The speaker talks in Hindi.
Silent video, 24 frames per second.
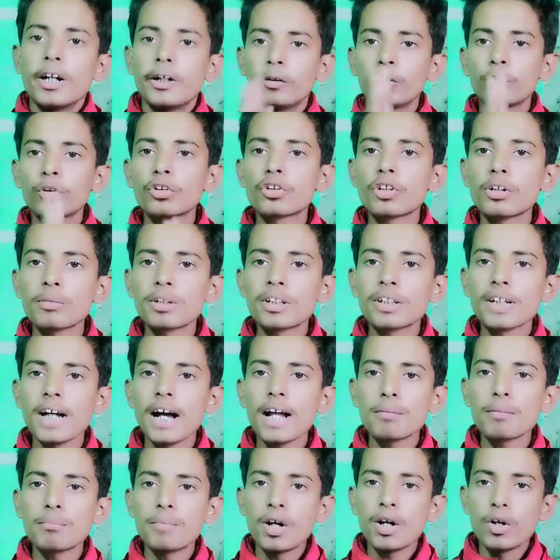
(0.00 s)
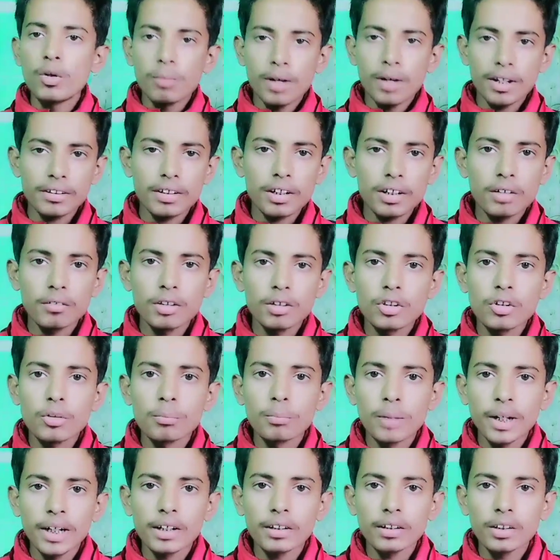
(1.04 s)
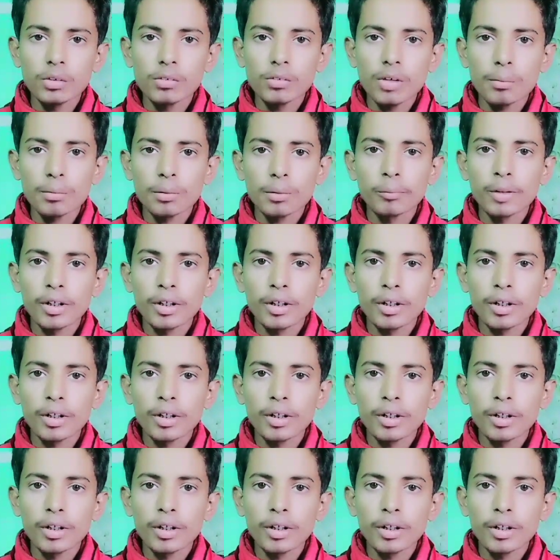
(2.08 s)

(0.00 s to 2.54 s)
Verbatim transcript: दोस्तों नमस्कार मैं हूं भास्कर खवास और मैं करता हूं आप सबका